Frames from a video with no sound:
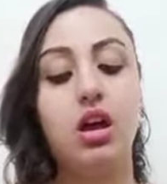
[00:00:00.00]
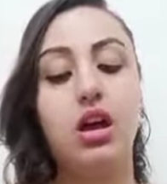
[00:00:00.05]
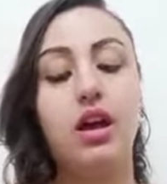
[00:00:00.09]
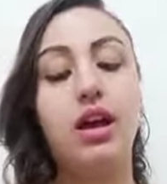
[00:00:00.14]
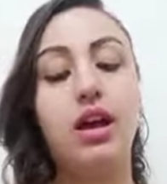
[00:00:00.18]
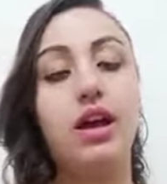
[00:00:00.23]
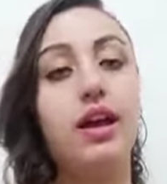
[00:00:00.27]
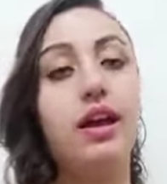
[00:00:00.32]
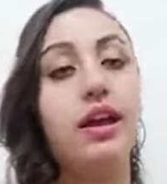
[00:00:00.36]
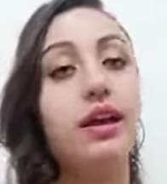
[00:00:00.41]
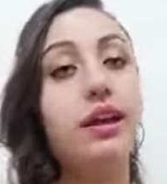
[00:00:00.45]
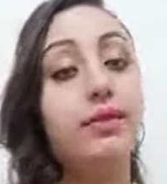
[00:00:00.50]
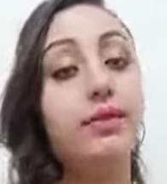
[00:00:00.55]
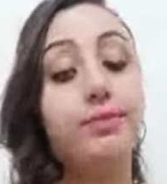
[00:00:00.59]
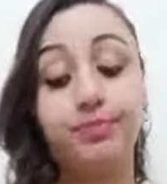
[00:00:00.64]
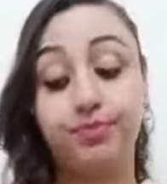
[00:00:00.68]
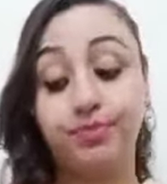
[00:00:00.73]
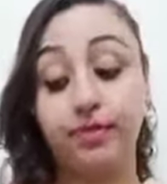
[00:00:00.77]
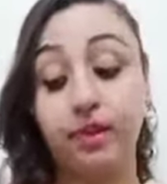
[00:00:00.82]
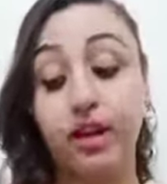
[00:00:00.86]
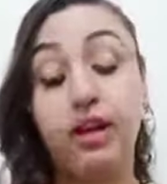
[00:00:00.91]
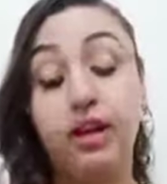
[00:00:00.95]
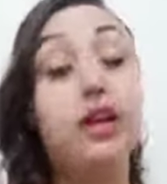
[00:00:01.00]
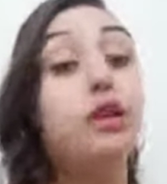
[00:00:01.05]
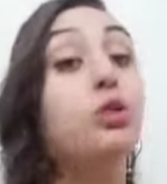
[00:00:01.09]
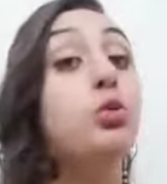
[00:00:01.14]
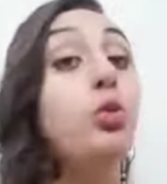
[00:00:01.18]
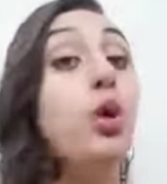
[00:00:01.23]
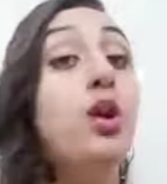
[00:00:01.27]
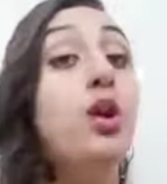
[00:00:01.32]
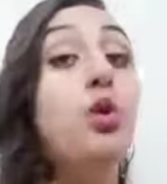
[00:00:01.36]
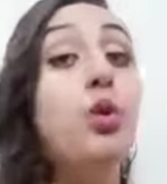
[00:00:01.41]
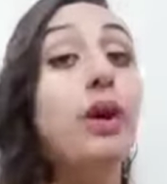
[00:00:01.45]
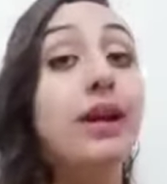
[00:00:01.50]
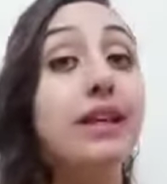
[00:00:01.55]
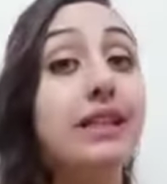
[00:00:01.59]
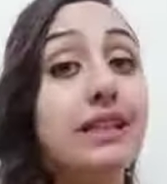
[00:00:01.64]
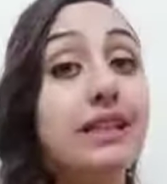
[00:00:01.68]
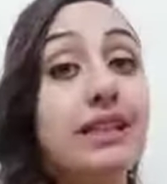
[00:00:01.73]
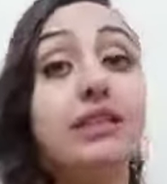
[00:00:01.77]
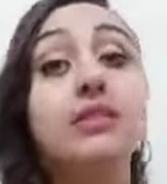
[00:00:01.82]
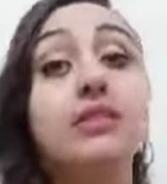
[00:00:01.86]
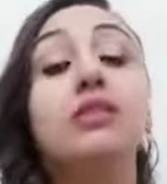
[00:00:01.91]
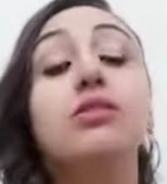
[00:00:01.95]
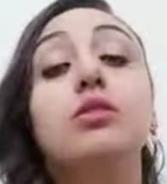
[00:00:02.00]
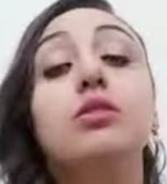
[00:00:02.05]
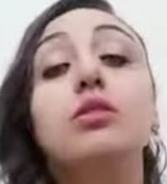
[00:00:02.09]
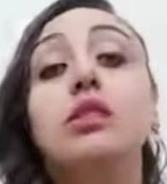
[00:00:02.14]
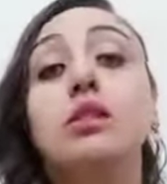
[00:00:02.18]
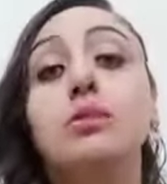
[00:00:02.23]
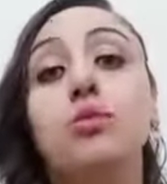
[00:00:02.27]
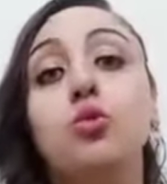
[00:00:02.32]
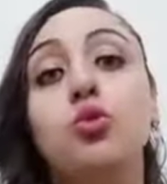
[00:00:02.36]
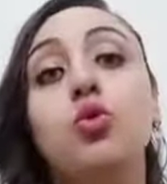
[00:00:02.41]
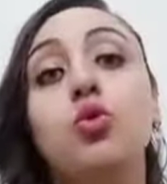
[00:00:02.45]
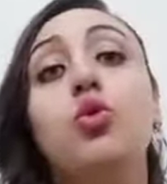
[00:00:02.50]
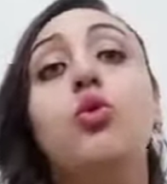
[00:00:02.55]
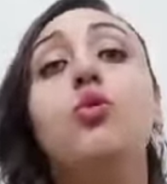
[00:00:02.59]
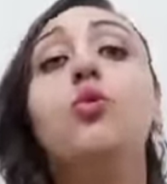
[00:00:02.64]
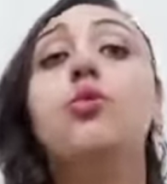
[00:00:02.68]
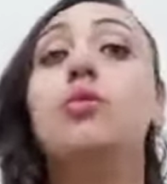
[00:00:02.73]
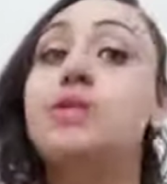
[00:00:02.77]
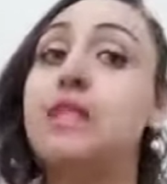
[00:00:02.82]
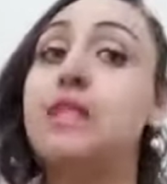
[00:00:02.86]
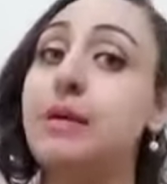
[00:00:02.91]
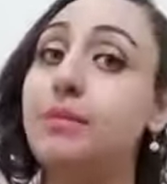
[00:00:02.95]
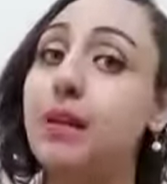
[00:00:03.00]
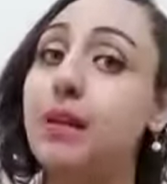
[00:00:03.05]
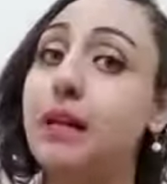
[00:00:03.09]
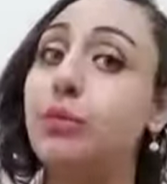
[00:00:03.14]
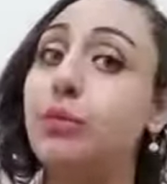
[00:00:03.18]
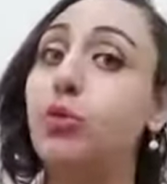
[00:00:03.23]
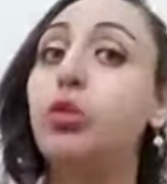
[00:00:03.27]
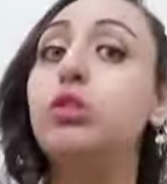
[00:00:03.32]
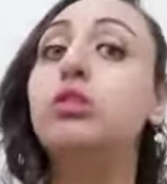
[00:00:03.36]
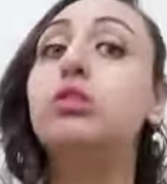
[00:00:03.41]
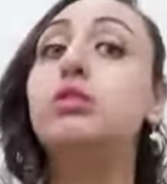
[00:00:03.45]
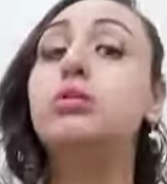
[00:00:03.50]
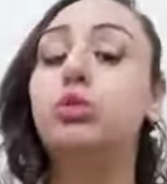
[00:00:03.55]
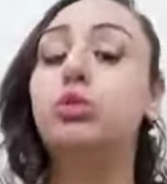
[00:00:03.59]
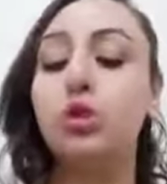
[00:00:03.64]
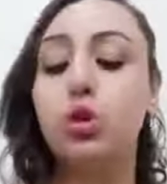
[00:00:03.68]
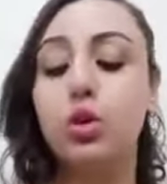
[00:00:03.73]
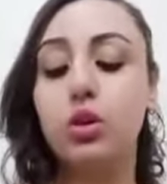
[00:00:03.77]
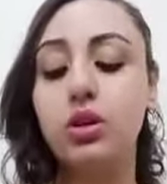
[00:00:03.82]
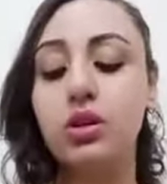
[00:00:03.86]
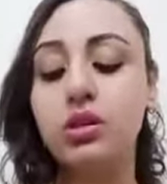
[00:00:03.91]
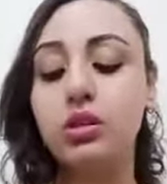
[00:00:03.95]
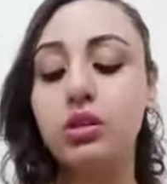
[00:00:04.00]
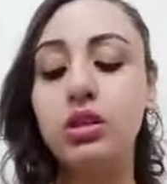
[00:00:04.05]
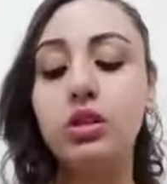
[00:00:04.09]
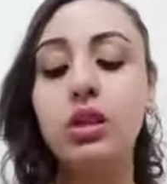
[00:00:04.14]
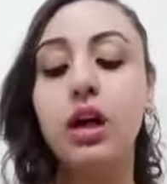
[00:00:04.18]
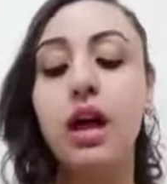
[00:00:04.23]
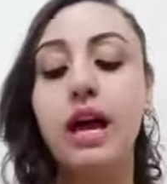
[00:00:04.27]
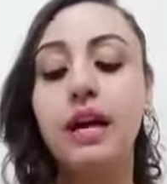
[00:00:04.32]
آه ريحته حلوه جدا ترطيبه زي ما انا قلت متوسط